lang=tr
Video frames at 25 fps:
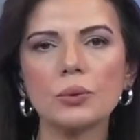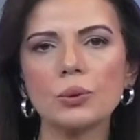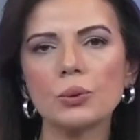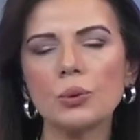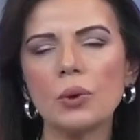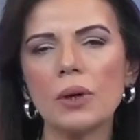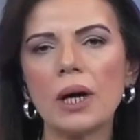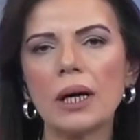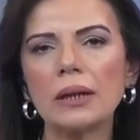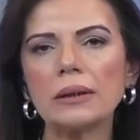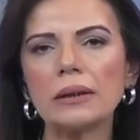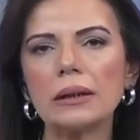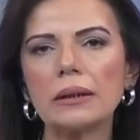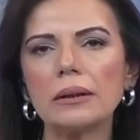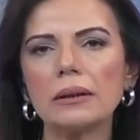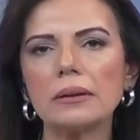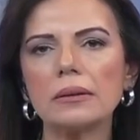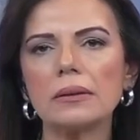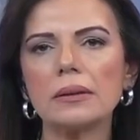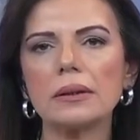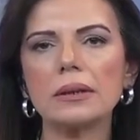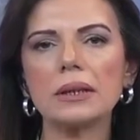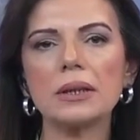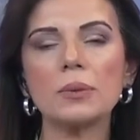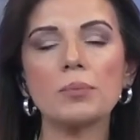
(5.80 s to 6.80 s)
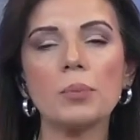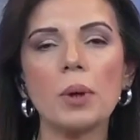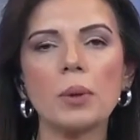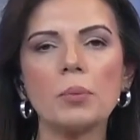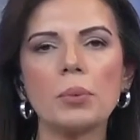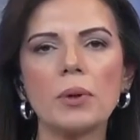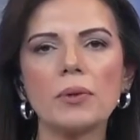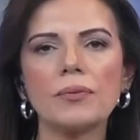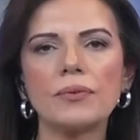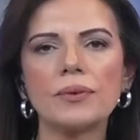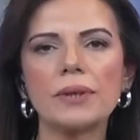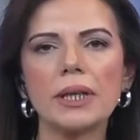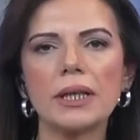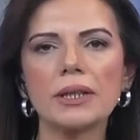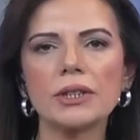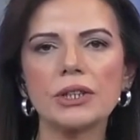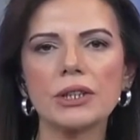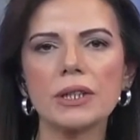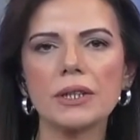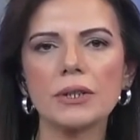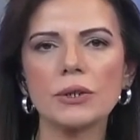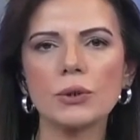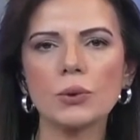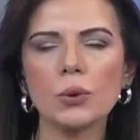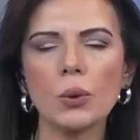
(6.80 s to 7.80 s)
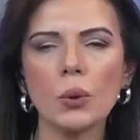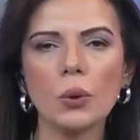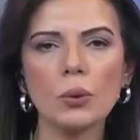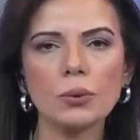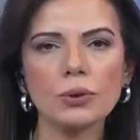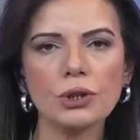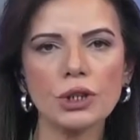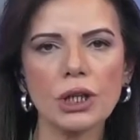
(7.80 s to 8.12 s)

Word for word: ruhani lideri Papa Francesco,